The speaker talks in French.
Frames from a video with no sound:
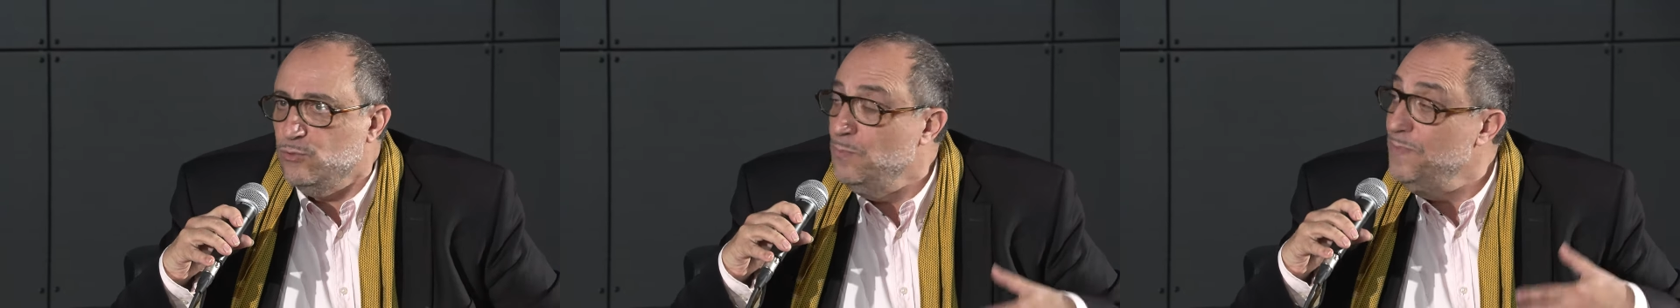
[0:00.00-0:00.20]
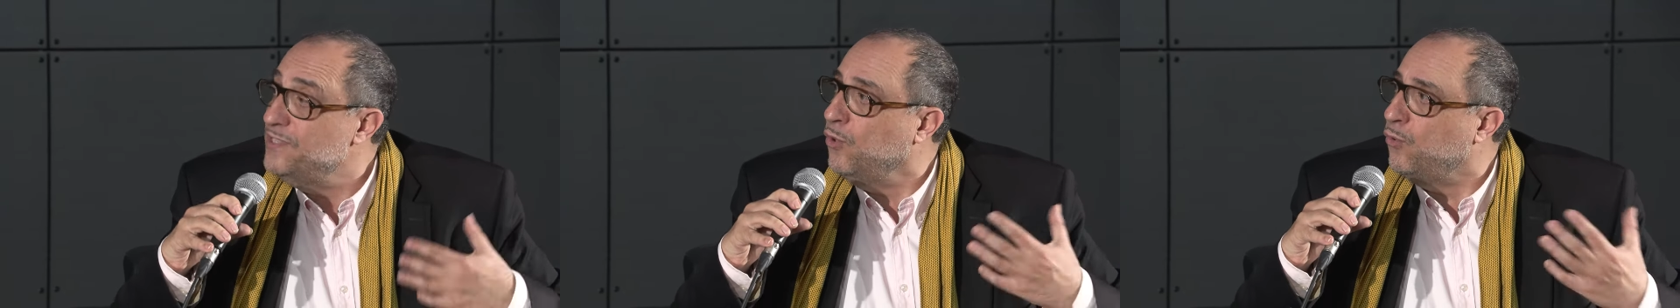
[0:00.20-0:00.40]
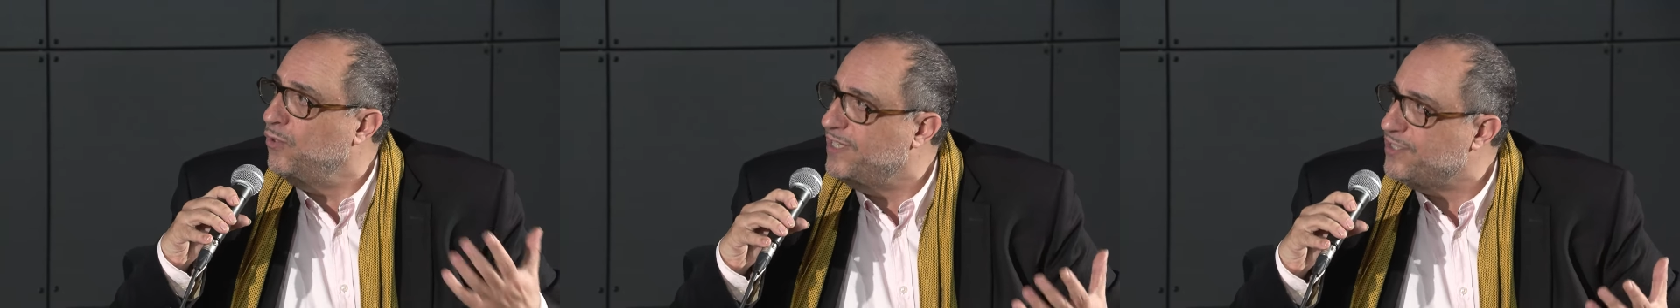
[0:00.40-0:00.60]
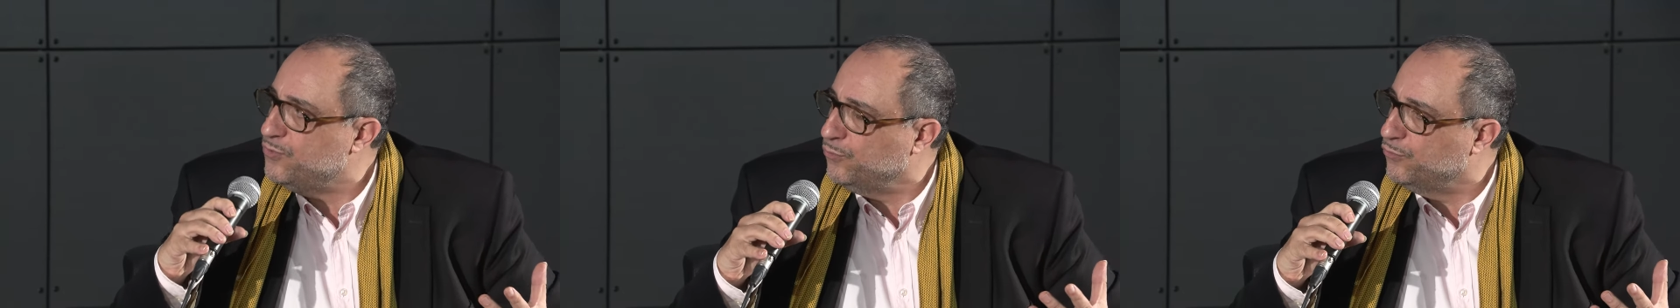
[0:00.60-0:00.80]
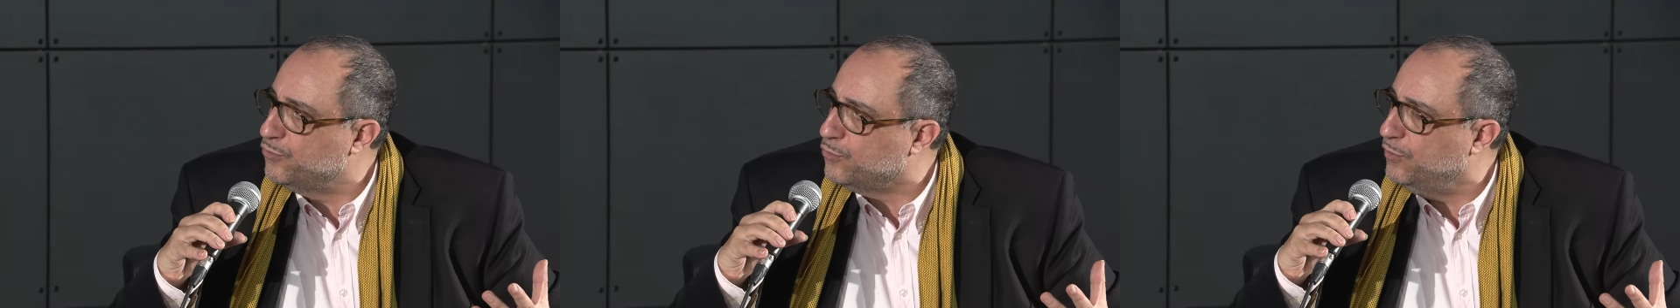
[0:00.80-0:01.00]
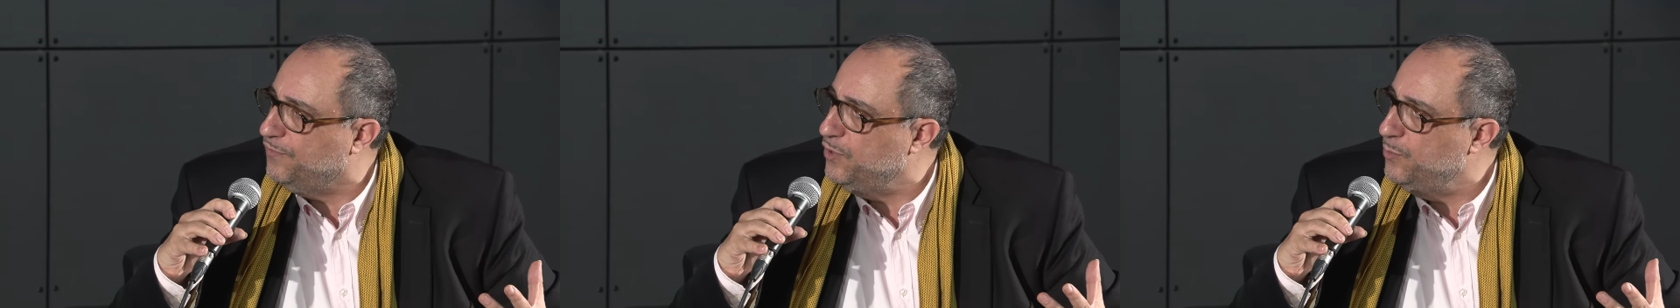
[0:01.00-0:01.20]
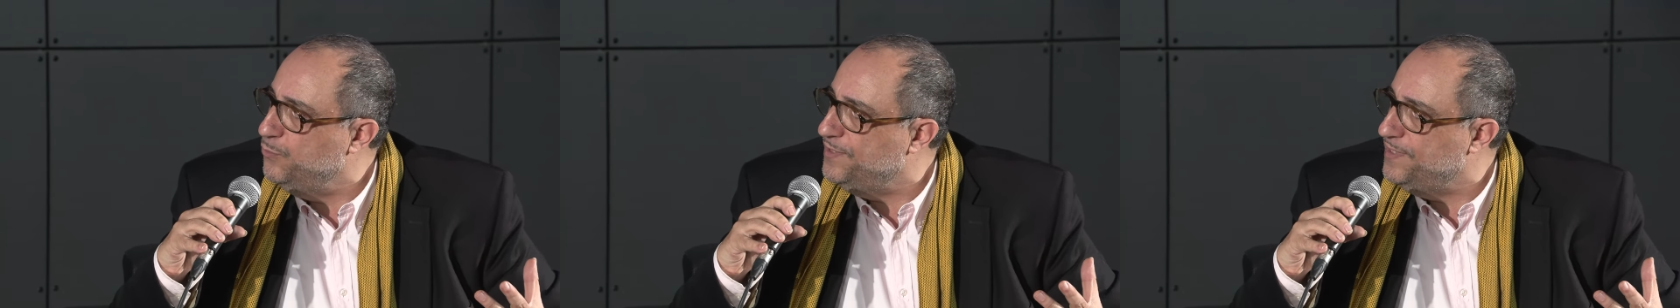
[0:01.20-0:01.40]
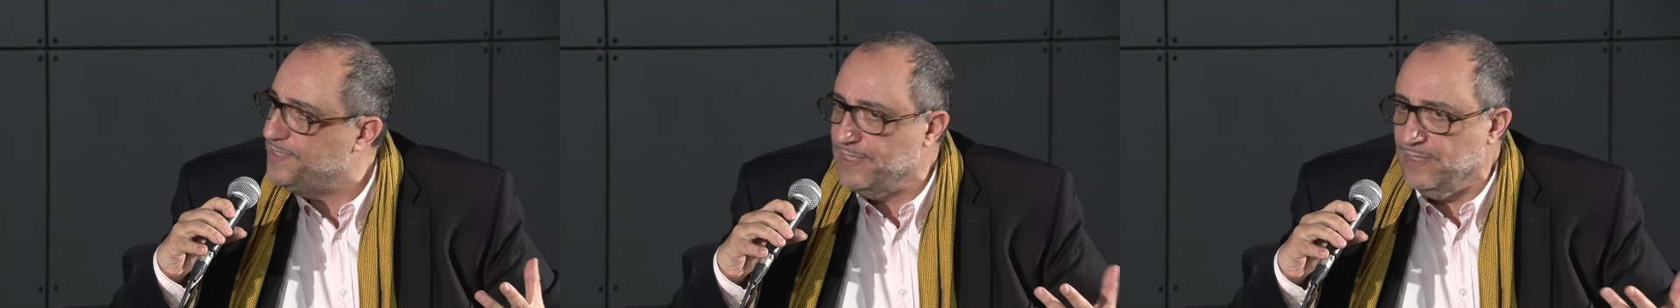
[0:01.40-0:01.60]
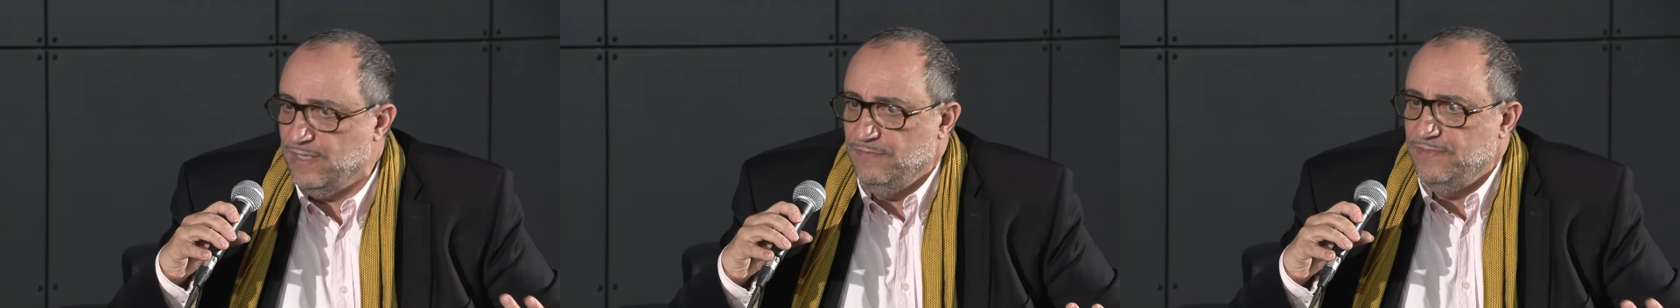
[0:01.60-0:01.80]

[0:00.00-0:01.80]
de mise en relation de ce que fait le musicien